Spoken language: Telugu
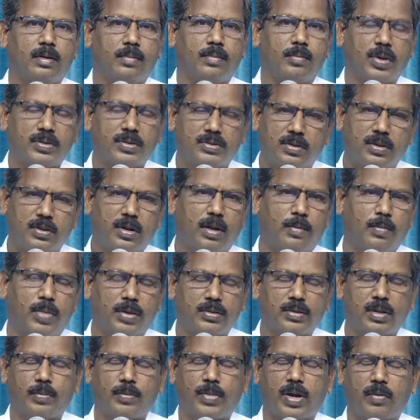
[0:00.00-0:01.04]
మత్తు
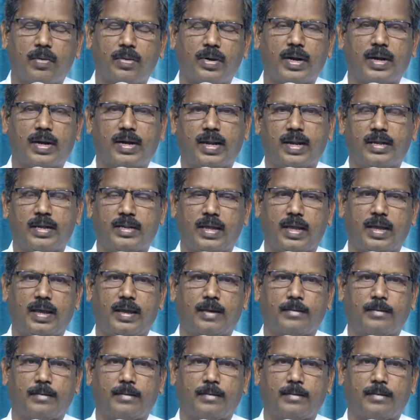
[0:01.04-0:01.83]
మందంగా ఉన్నట్లయితే